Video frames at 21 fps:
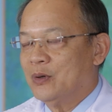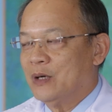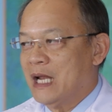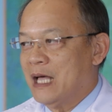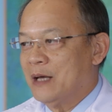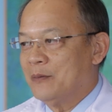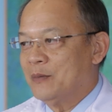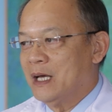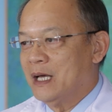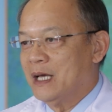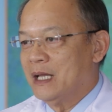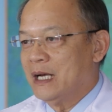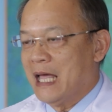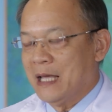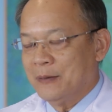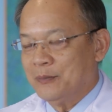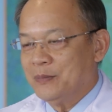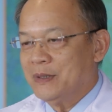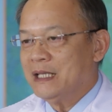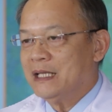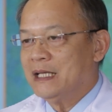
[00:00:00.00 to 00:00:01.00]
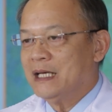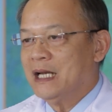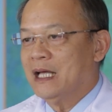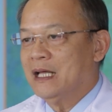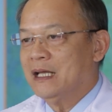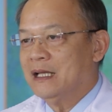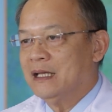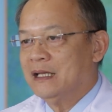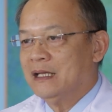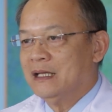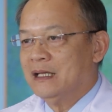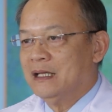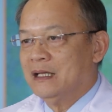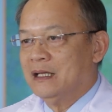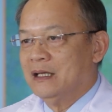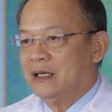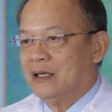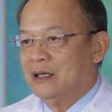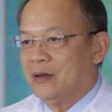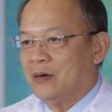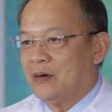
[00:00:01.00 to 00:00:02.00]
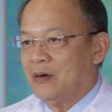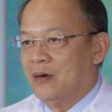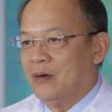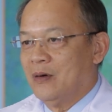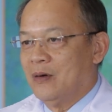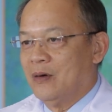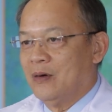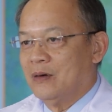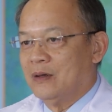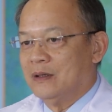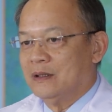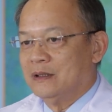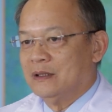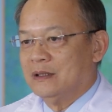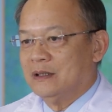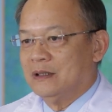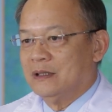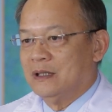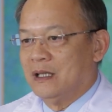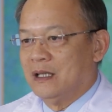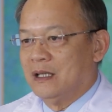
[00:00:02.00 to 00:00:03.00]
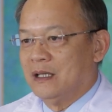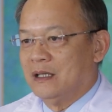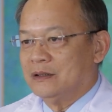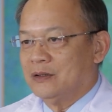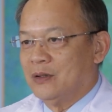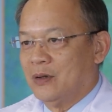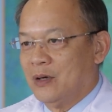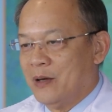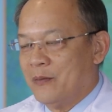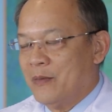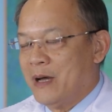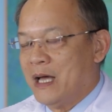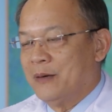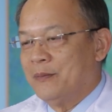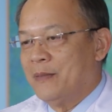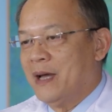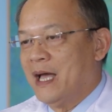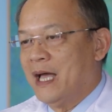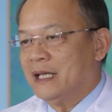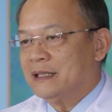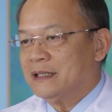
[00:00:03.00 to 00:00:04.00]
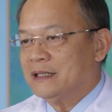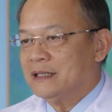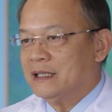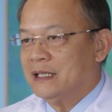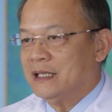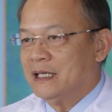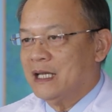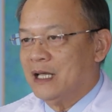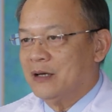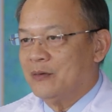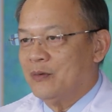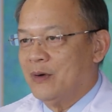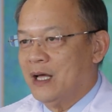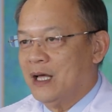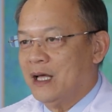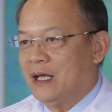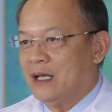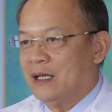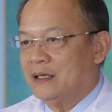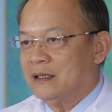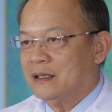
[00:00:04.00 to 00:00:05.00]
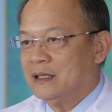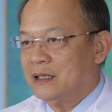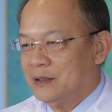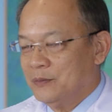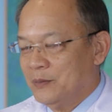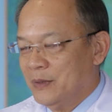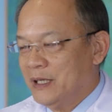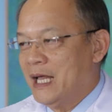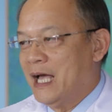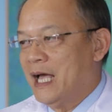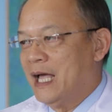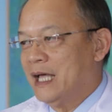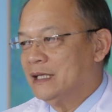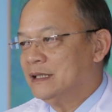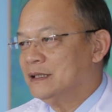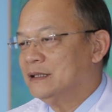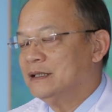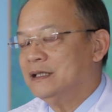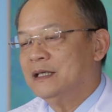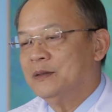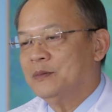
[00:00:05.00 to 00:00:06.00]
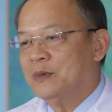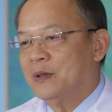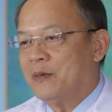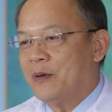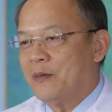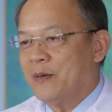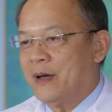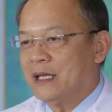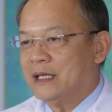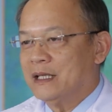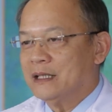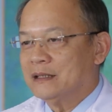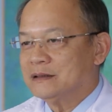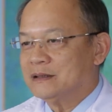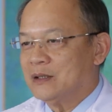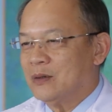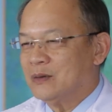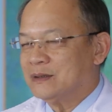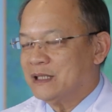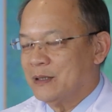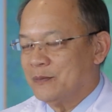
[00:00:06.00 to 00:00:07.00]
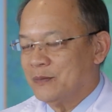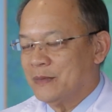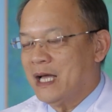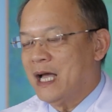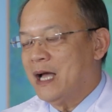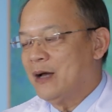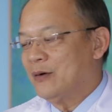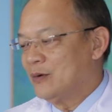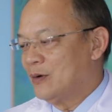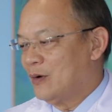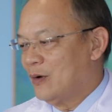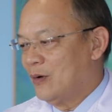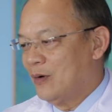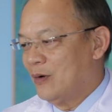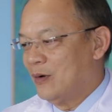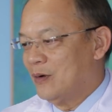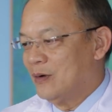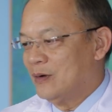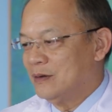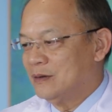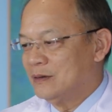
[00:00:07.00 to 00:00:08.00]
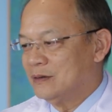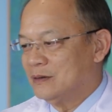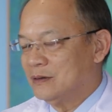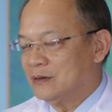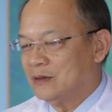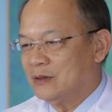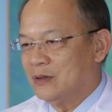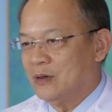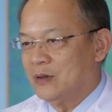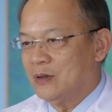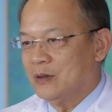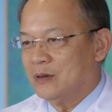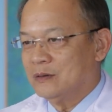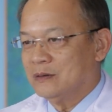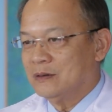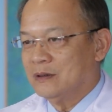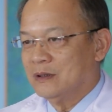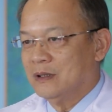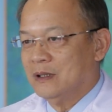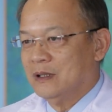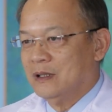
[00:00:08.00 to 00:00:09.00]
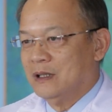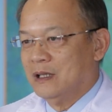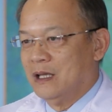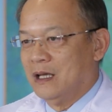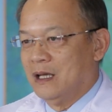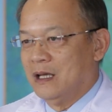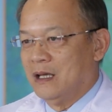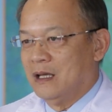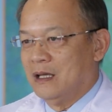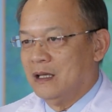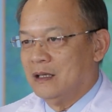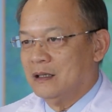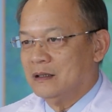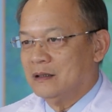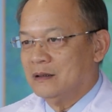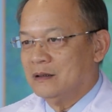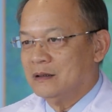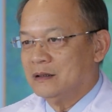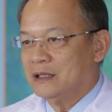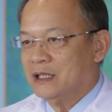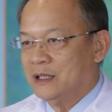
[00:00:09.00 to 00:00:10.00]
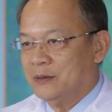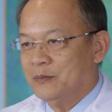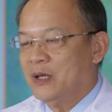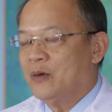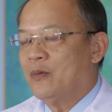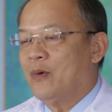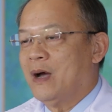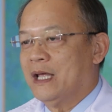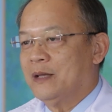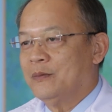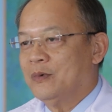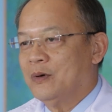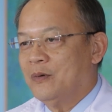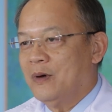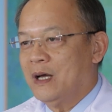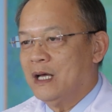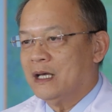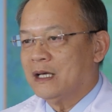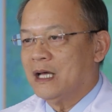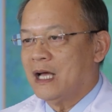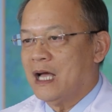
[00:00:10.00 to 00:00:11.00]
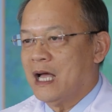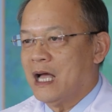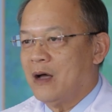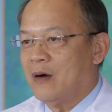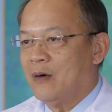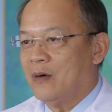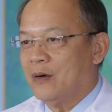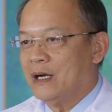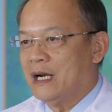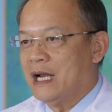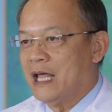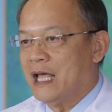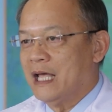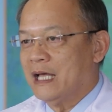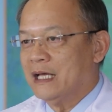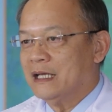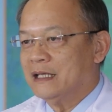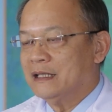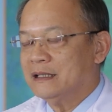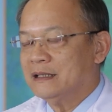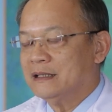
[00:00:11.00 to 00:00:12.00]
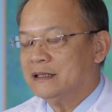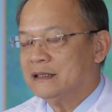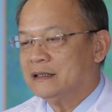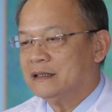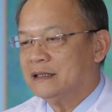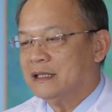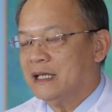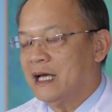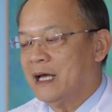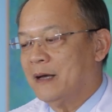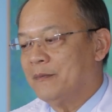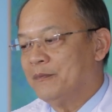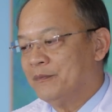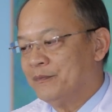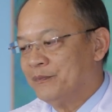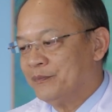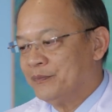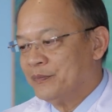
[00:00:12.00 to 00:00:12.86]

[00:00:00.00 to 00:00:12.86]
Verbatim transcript: ปวดหลังมาหลายปีละ แล้วก็ทรมานมากถึงขนาดว่าเดินไม่ได้คือเดินไปประมาณสักสองสามก้าวก็ก็เดินไม่ไหวเพราะว่าขาอ่อนแรงนะครับ